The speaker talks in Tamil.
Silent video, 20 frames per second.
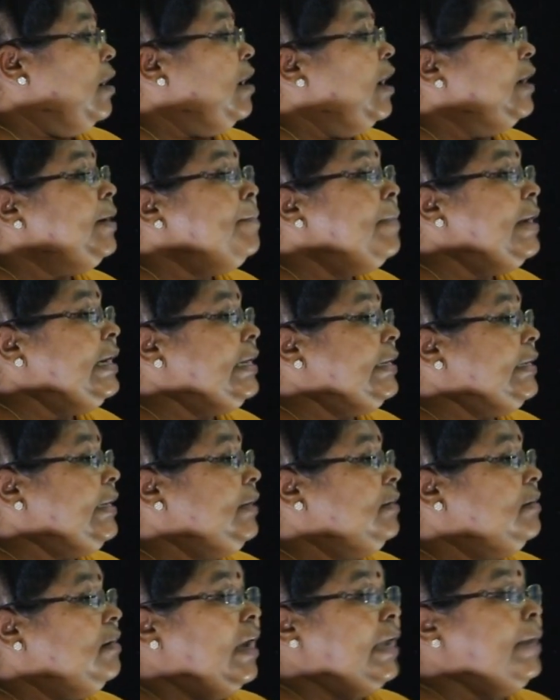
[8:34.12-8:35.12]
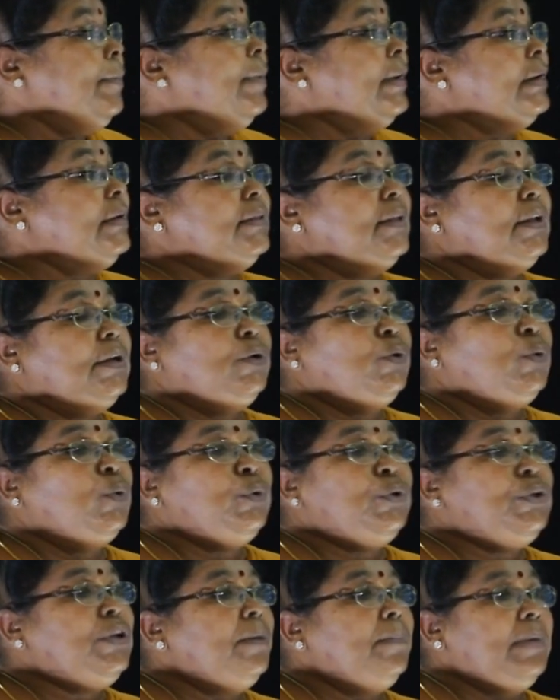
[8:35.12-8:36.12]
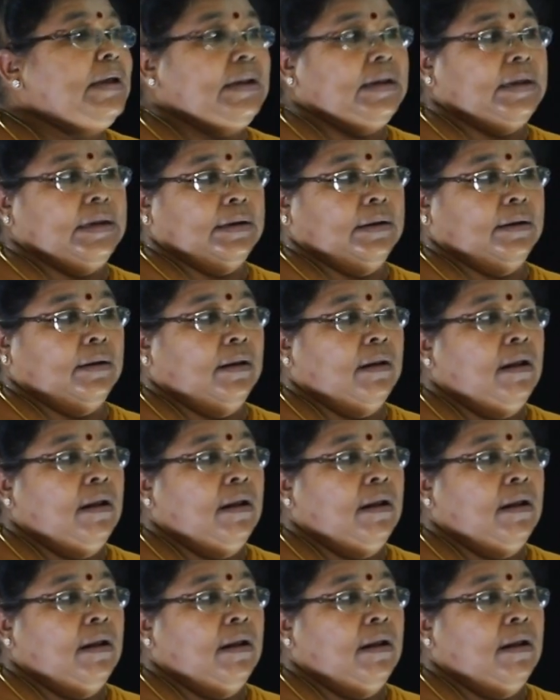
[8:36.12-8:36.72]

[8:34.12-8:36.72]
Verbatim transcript: கண்மலரில் கைபடுதல் குற்றமன்று